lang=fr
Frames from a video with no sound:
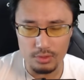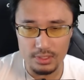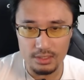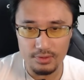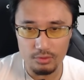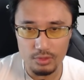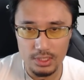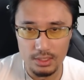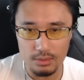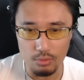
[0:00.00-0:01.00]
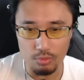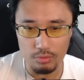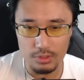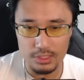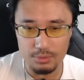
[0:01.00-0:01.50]
Donc cette sphère de qui bon,
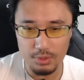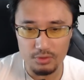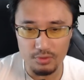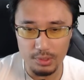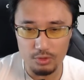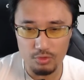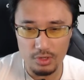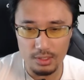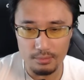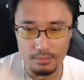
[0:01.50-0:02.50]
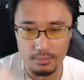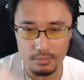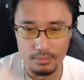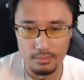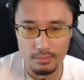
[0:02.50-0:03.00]
j'espère que tu vas pas le tuer là.
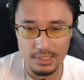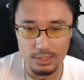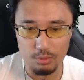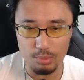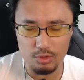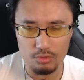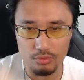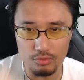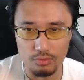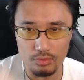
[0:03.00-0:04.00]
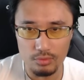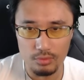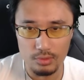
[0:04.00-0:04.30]
S'il te plaît, Goku.